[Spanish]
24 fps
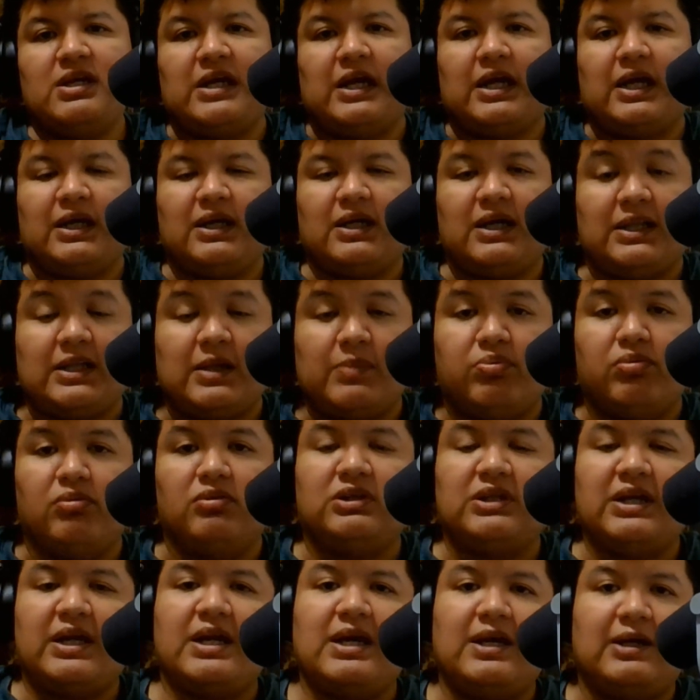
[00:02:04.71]

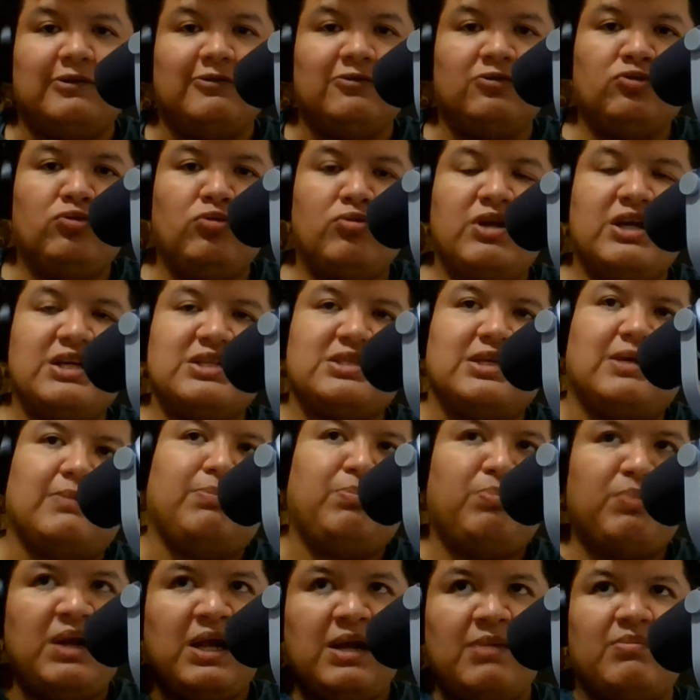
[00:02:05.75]
catapultar a Honduras a
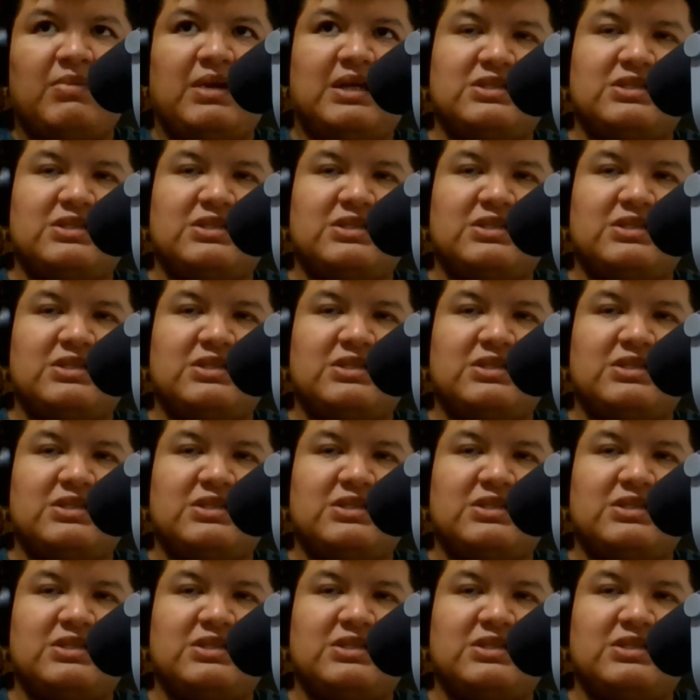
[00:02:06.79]
PAM,